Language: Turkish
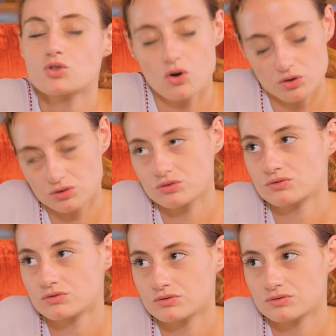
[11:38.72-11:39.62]
Çok.
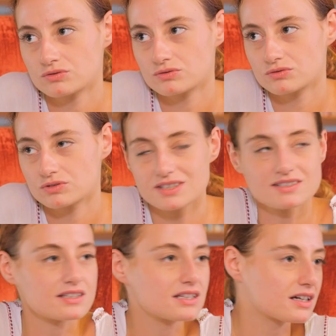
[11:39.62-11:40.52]

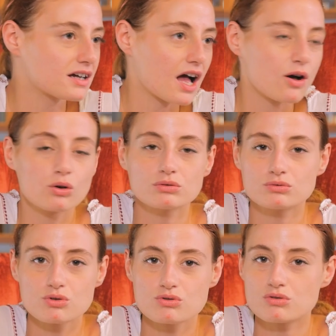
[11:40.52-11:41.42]
Rezillik ya. O
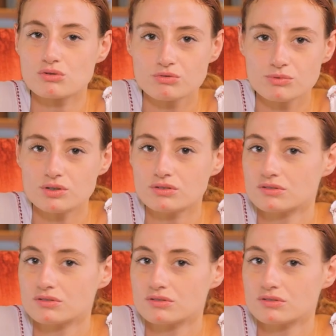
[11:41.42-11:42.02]
çözüldü mü?